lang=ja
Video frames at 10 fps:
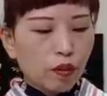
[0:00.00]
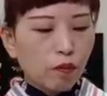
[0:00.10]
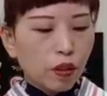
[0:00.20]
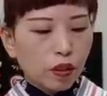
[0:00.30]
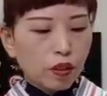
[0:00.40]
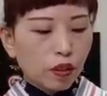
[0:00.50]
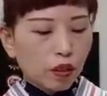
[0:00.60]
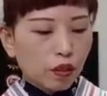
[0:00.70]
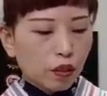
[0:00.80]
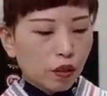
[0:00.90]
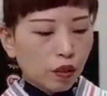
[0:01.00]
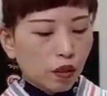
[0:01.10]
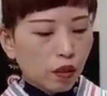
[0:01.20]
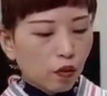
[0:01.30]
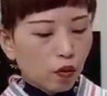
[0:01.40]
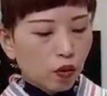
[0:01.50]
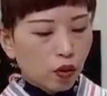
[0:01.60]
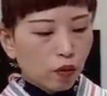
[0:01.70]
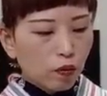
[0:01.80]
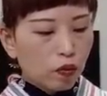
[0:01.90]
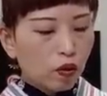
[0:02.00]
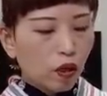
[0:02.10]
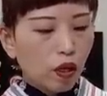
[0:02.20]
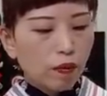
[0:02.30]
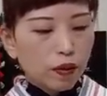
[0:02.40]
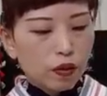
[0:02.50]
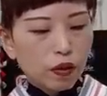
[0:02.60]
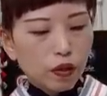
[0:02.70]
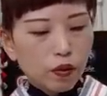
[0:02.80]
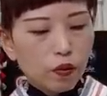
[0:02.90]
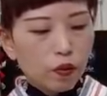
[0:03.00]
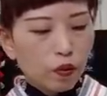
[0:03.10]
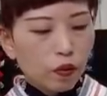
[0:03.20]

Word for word: やっぱ立体的な腰ひも使えば使うほ